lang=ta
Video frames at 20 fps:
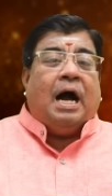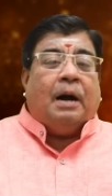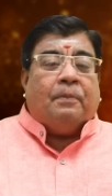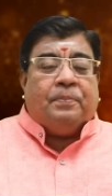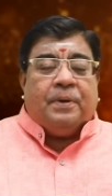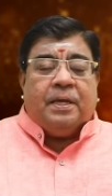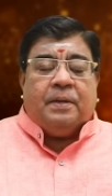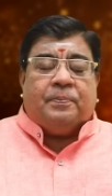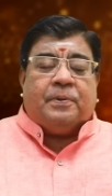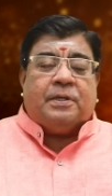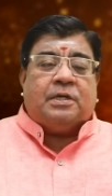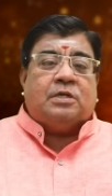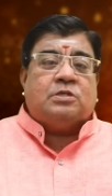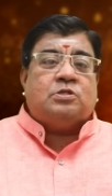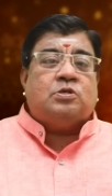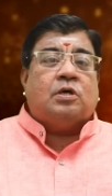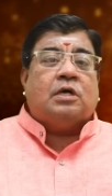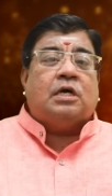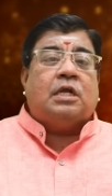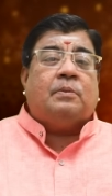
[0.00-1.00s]
அப்பேற்பட்ட
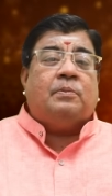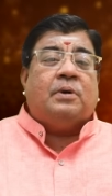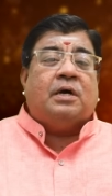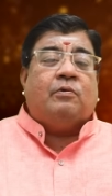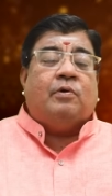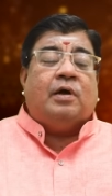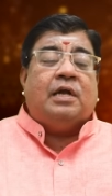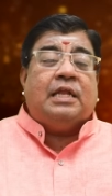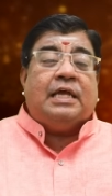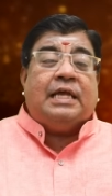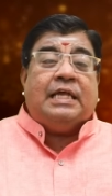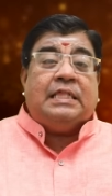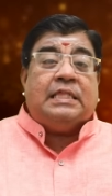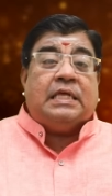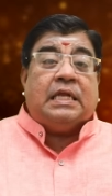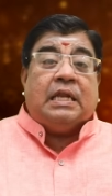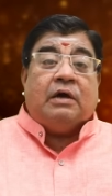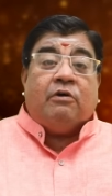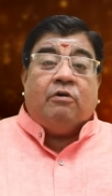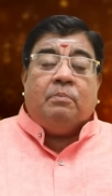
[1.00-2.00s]
சுக்கர பகவான்
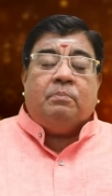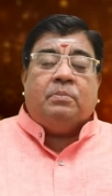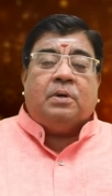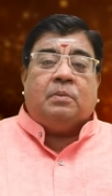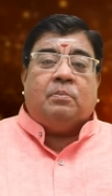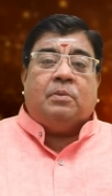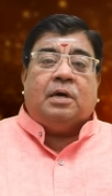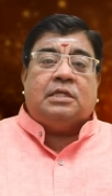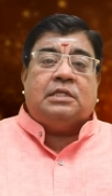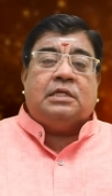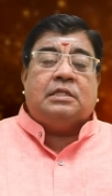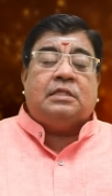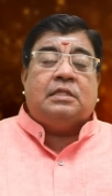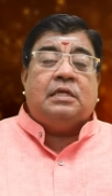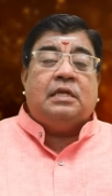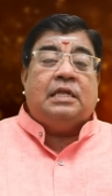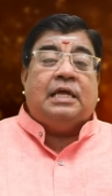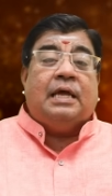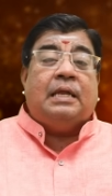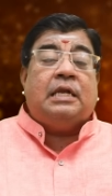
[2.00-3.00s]
இந்த நவம்பர்
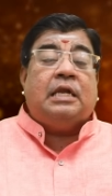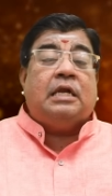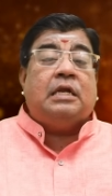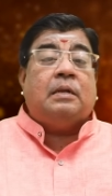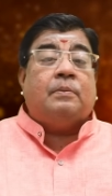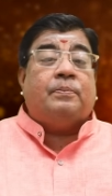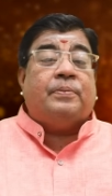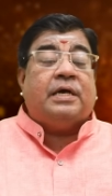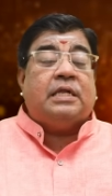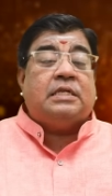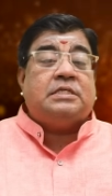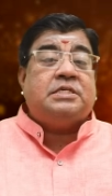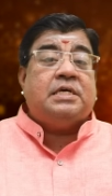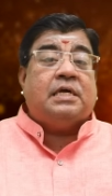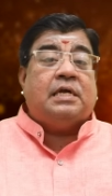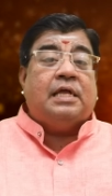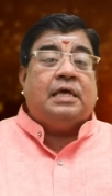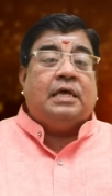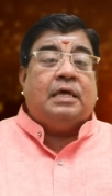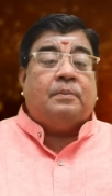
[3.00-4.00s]
மாதத்தில் என்னென்ன
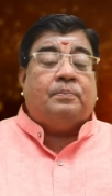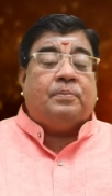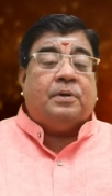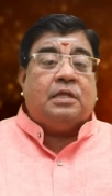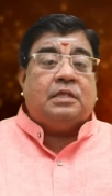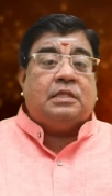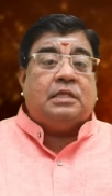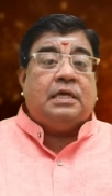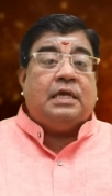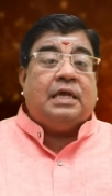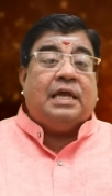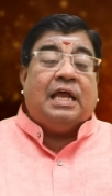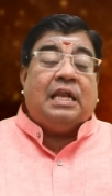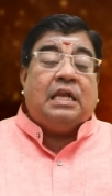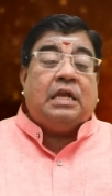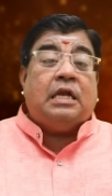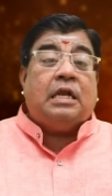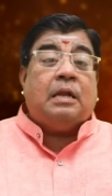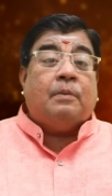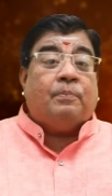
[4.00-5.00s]
பயிற்சிகளை ஏற்படுத்தி
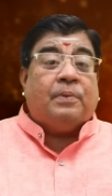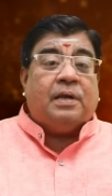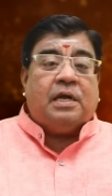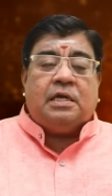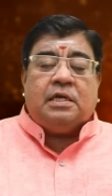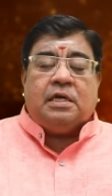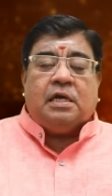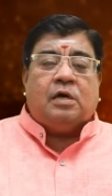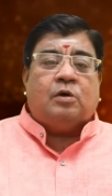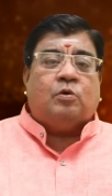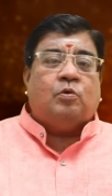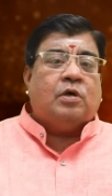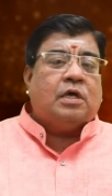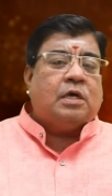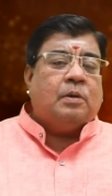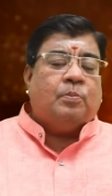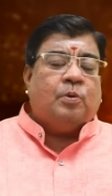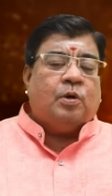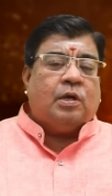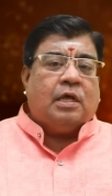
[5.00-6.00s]
என்னென்ன பலன்களை
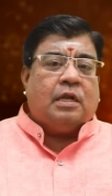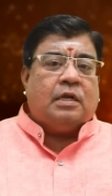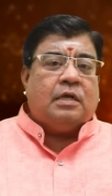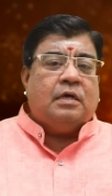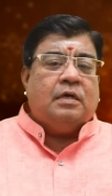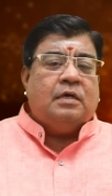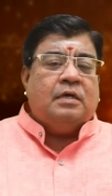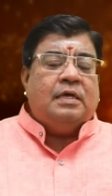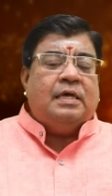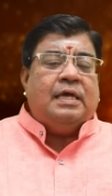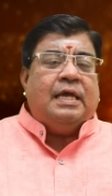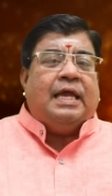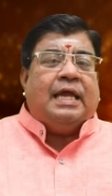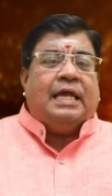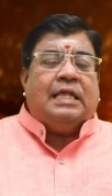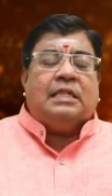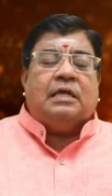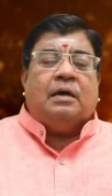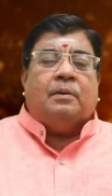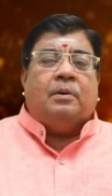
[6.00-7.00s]
கொடுக்க போறாரு
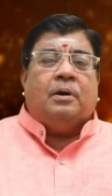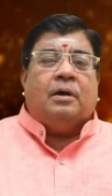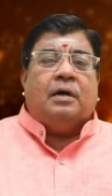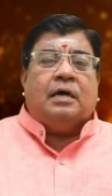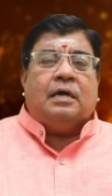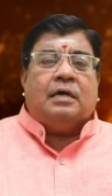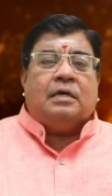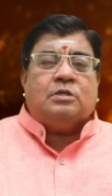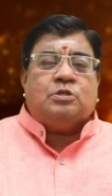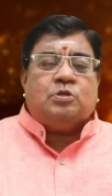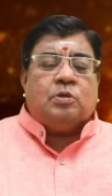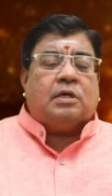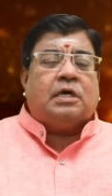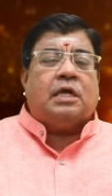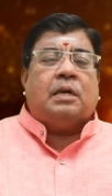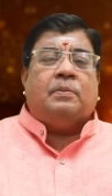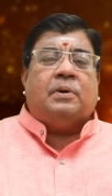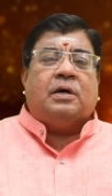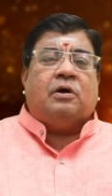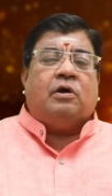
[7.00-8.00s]
இந்த
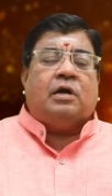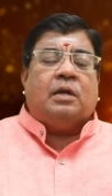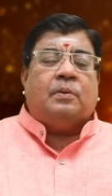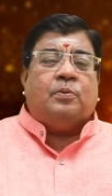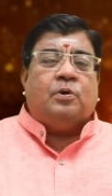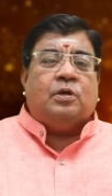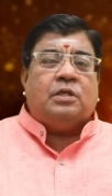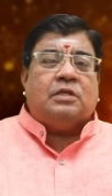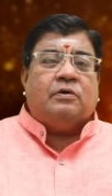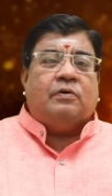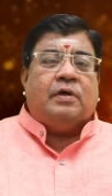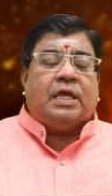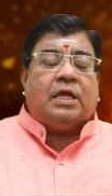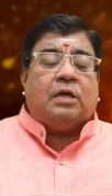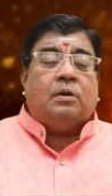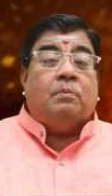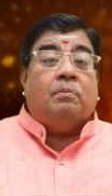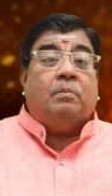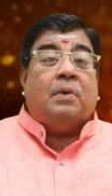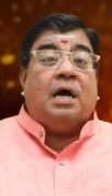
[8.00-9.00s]
சுக்கர பகவானை பொறுத்த
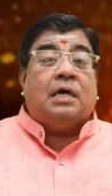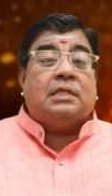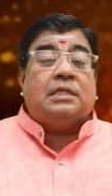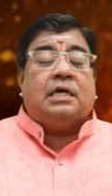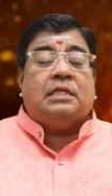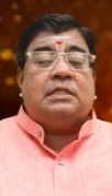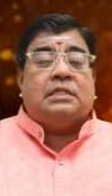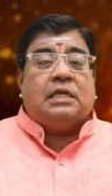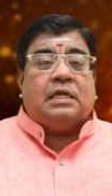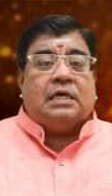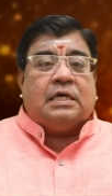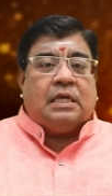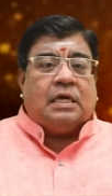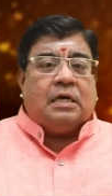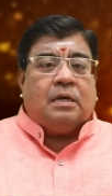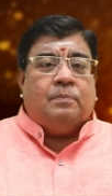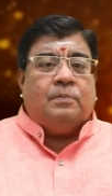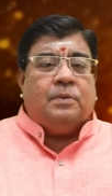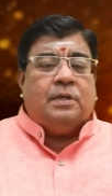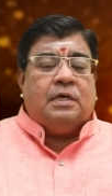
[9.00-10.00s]
வரைக்கும் மாதாந்திர
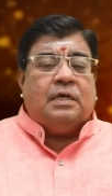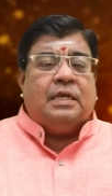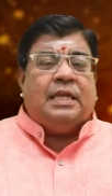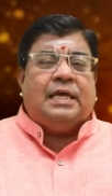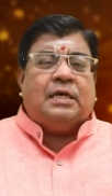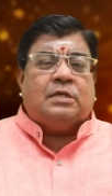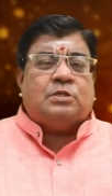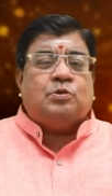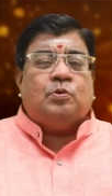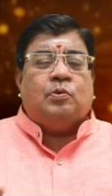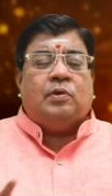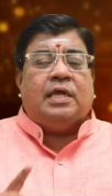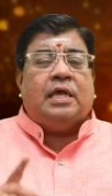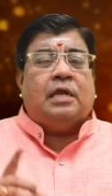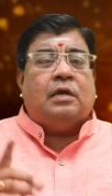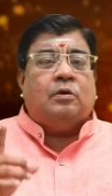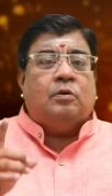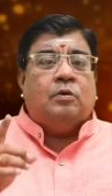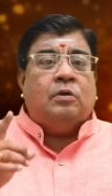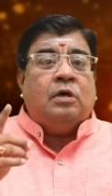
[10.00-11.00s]
கிரகம்னு நீங்கள்
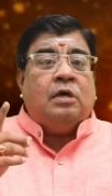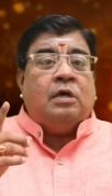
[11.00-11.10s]
சூரியன்